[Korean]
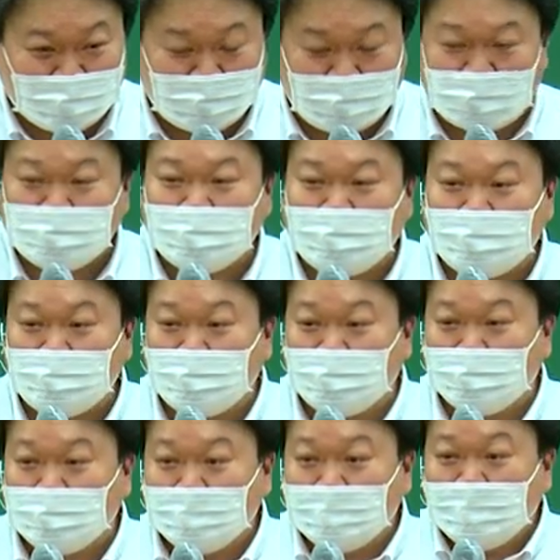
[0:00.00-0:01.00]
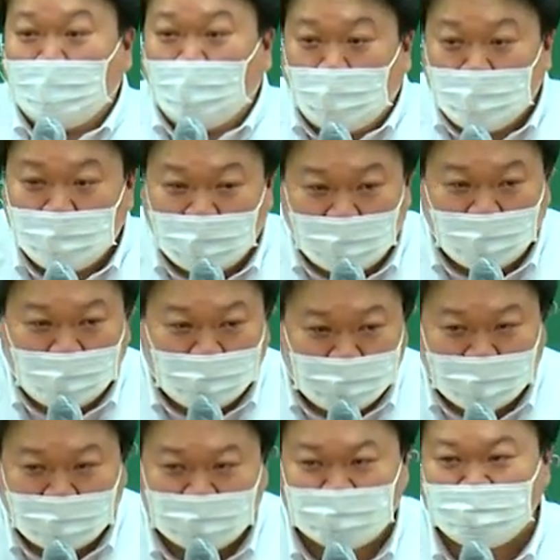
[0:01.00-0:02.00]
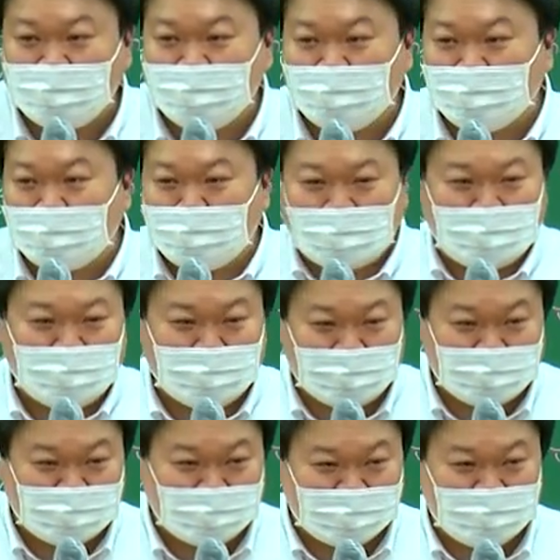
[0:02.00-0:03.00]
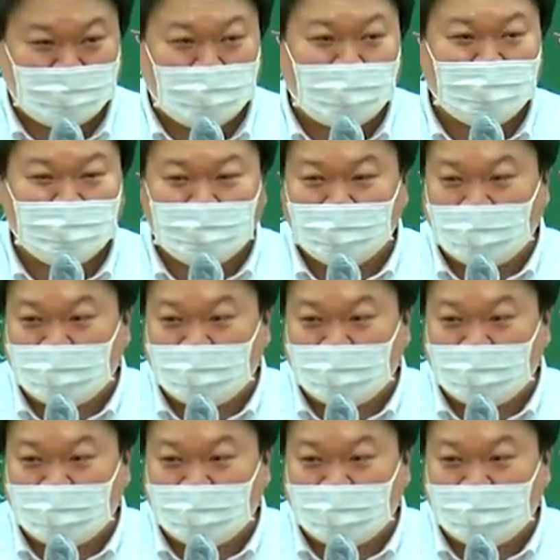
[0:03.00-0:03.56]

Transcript: 뺏으려면 어마어마한 실력과 매력이 있어야지 뺏는 거야.